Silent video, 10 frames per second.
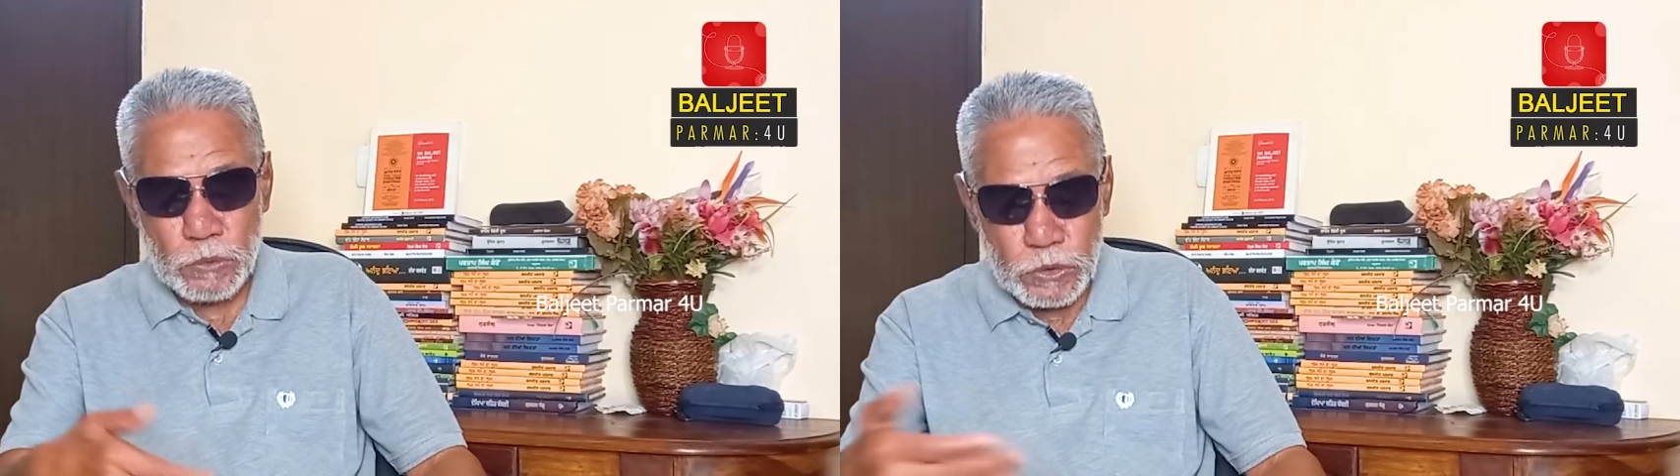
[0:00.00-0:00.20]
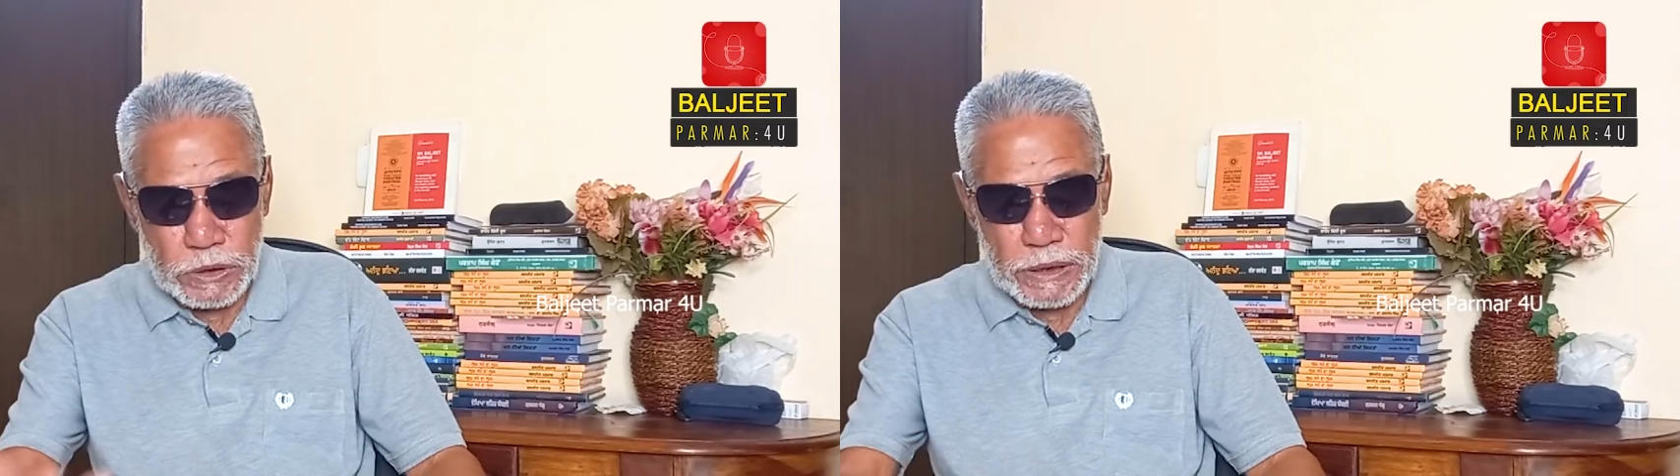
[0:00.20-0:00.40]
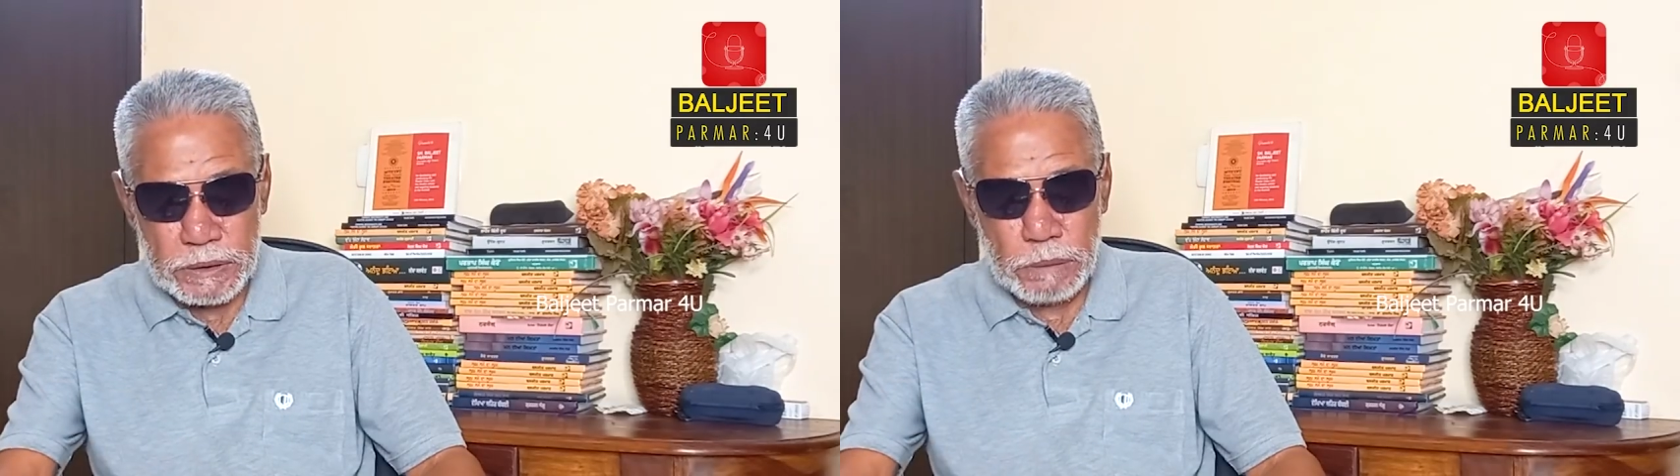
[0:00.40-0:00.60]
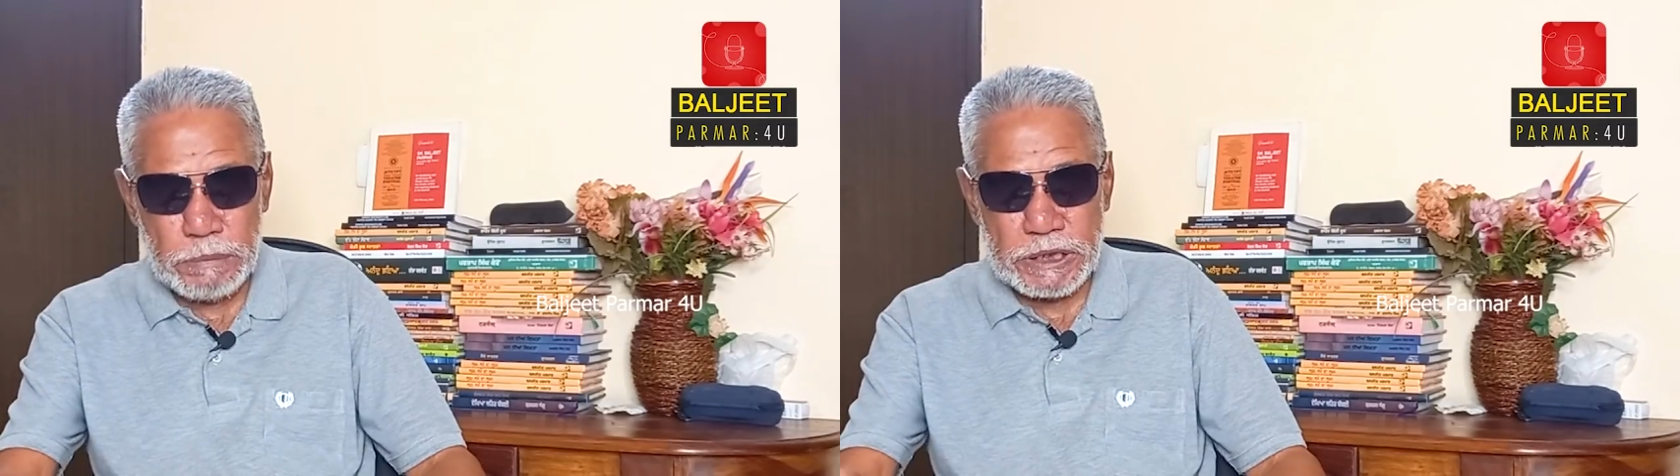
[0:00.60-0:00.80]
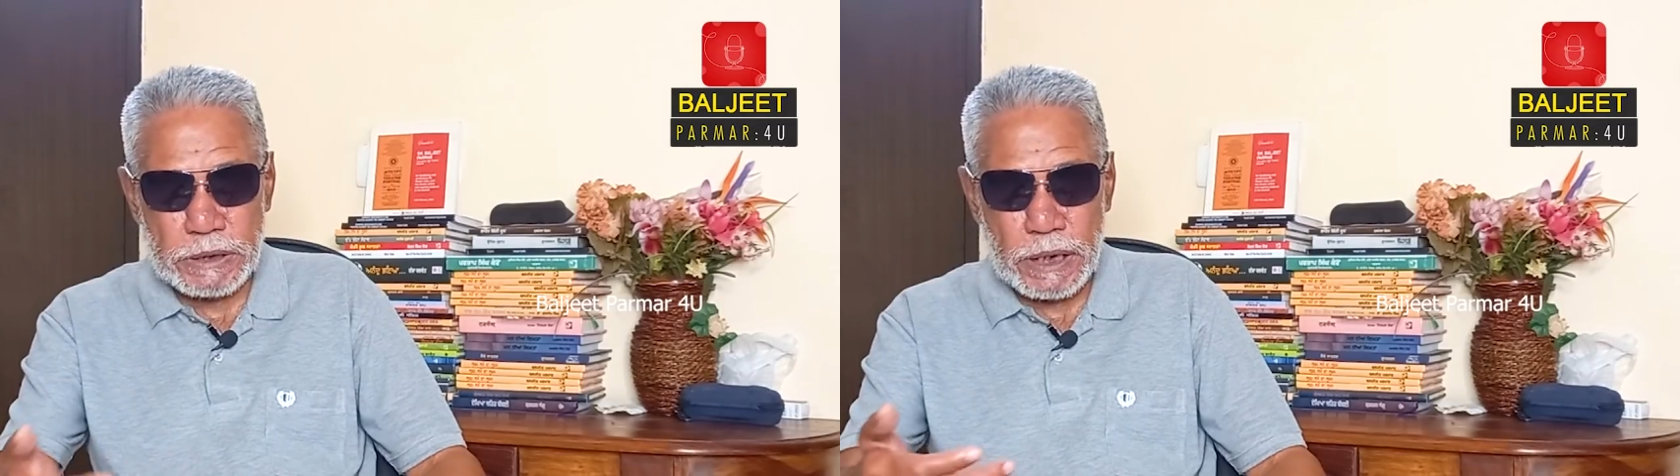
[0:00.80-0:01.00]
उसने जब
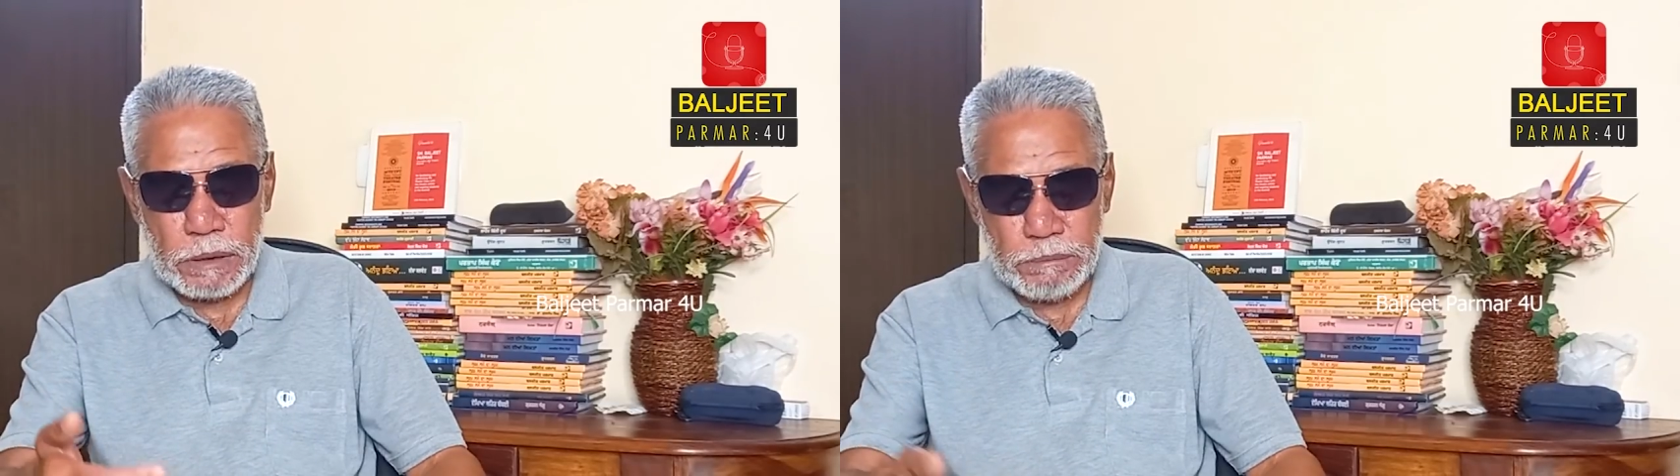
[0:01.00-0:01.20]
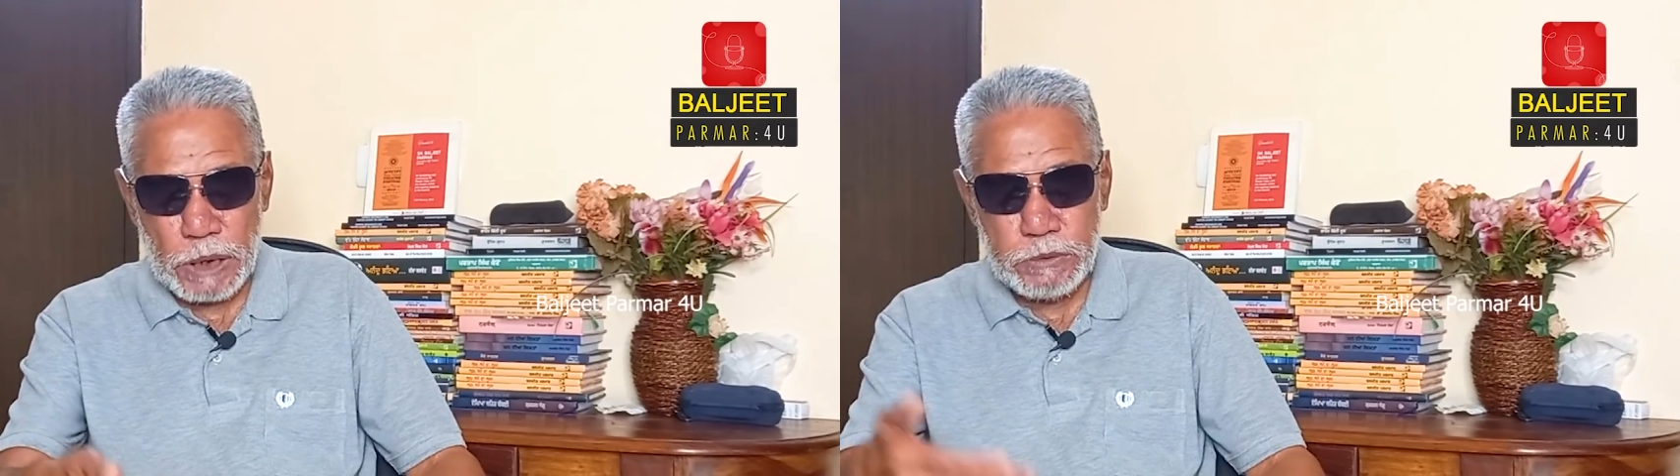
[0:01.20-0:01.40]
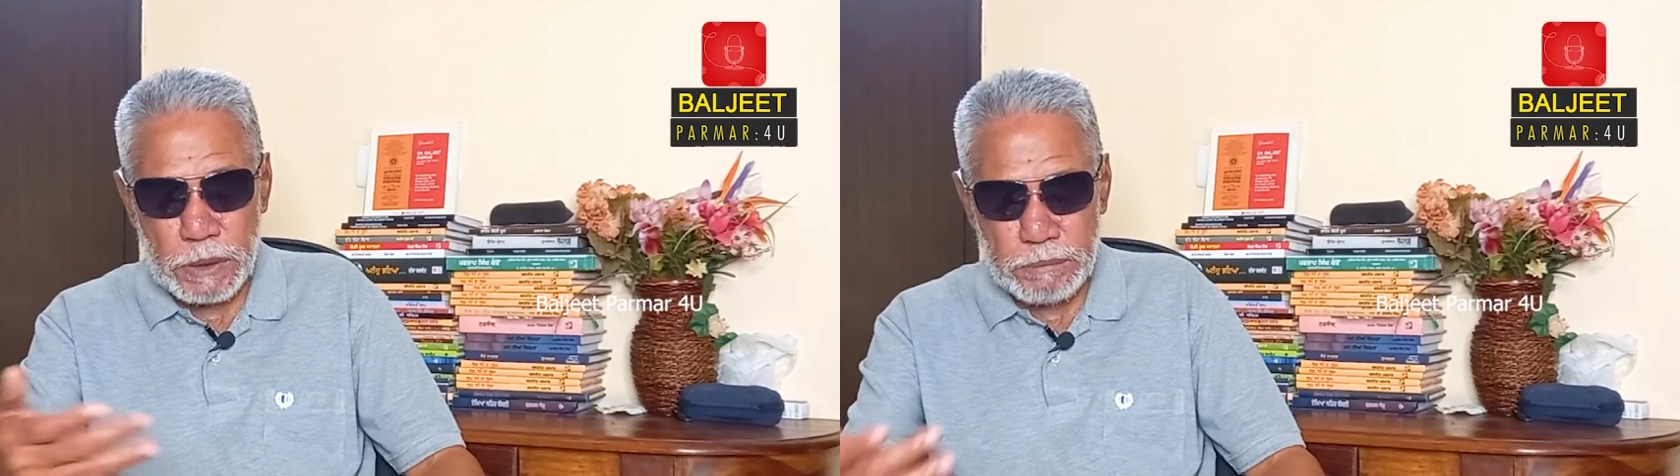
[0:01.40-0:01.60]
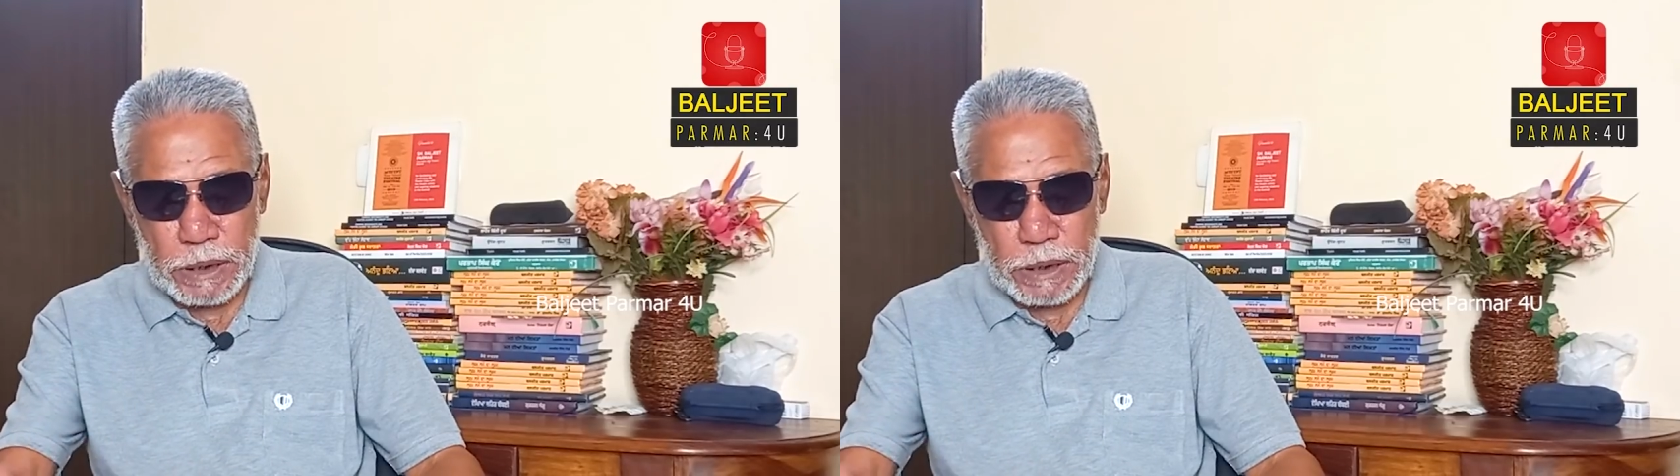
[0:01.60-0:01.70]
बच्चा बाबा